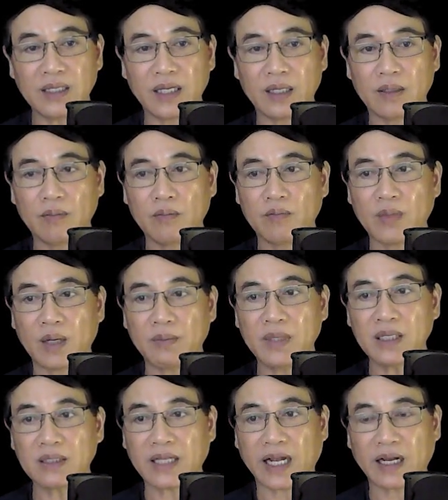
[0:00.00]
gì mà
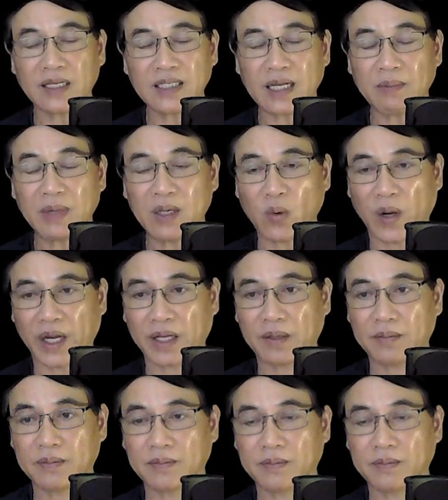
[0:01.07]
bước thẳng ra bên ngoài.